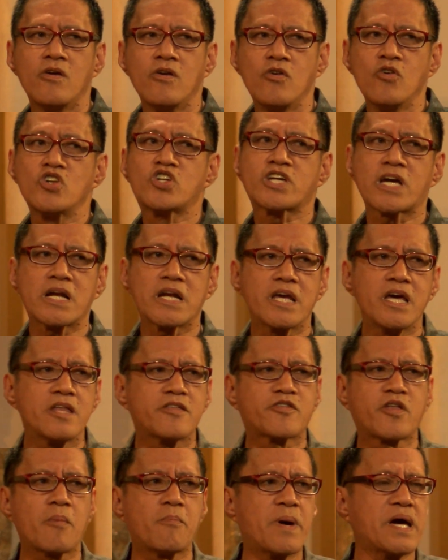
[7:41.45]
you shall
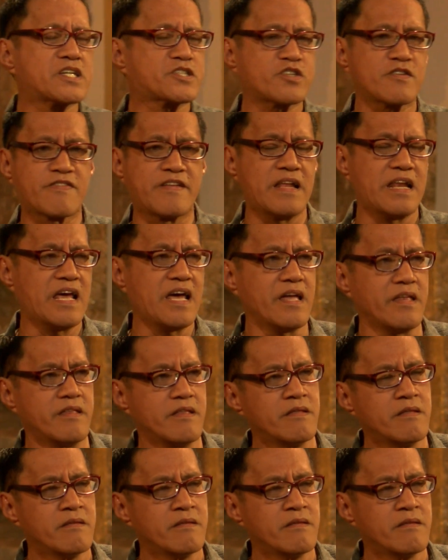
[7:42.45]
eat the best of the land.